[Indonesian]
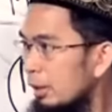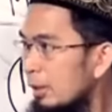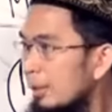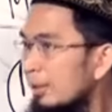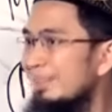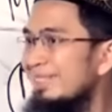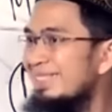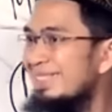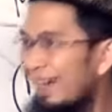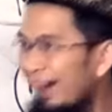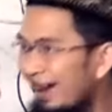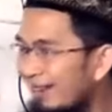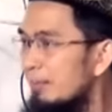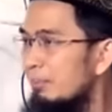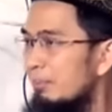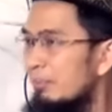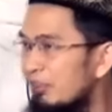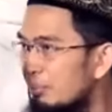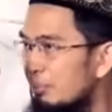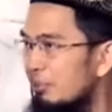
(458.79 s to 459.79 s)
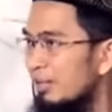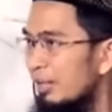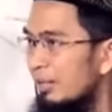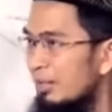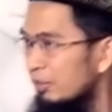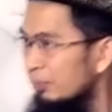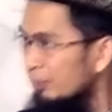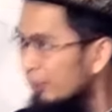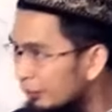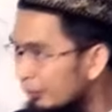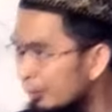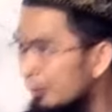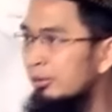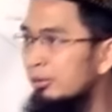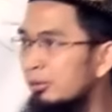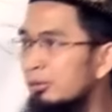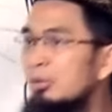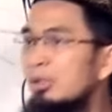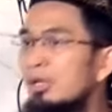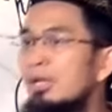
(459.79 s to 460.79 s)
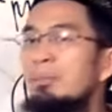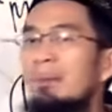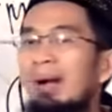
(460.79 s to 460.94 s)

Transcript: Ketika Anda bisa menjadi seperti itu,